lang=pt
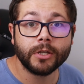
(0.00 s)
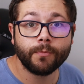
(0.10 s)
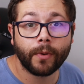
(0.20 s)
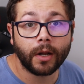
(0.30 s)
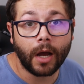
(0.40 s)

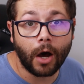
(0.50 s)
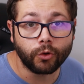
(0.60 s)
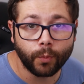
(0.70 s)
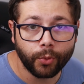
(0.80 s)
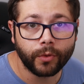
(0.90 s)
mesmo para
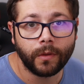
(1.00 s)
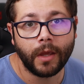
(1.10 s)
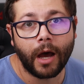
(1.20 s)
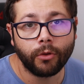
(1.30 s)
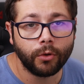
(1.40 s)
output
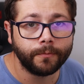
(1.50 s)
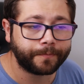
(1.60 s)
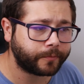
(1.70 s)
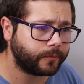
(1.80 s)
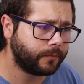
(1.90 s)
de áudio
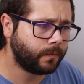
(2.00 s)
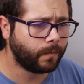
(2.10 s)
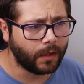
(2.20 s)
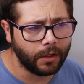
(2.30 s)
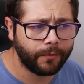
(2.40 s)

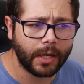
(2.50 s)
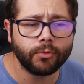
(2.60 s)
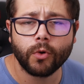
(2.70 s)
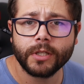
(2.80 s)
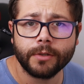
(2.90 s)
e
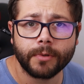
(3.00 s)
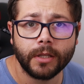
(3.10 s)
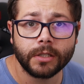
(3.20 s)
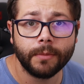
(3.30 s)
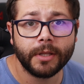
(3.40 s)
ficamos com estas
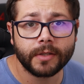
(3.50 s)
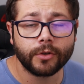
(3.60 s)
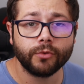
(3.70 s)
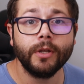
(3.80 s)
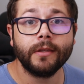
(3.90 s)
pequenas
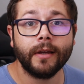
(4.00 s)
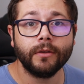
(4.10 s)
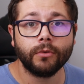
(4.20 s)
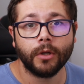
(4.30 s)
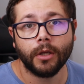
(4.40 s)
limitações. No
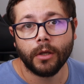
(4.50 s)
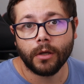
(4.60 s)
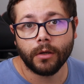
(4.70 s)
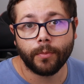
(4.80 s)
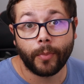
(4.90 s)
entanto,
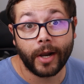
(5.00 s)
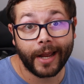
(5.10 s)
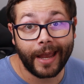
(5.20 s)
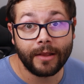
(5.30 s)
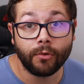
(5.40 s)
eh,
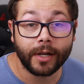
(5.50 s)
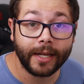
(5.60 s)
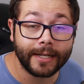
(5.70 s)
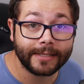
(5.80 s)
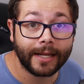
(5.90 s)
para quem não
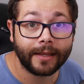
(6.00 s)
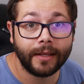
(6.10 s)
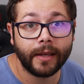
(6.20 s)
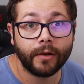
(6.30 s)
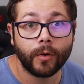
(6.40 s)
queria gastar
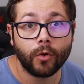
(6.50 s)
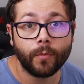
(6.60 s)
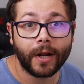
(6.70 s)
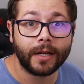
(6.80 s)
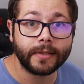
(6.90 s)
dinheiro a
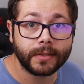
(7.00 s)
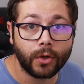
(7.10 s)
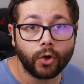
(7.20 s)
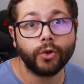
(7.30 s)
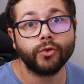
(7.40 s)
comprar
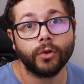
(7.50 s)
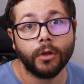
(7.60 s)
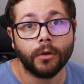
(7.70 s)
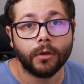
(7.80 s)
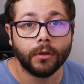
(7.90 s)
acessórios,
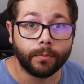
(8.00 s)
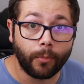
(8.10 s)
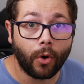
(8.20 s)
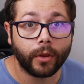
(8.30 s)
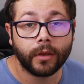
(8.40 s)
eh,
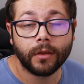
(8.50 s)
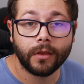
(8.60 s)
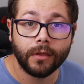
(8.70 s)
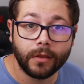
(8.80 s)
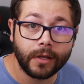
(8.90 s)
pode
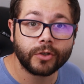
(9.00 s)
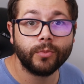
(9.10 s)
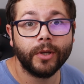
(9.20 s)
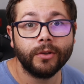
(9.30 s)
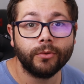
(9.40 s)

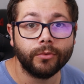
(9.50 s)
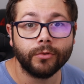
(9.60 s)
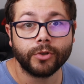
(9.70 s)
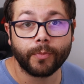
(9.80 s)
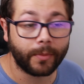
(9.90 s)
neste
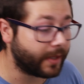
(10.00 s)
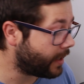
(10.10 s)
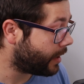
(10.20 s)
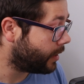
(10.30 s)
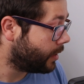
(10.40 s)
momento
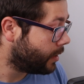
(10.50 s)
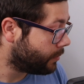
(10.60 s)
experimentar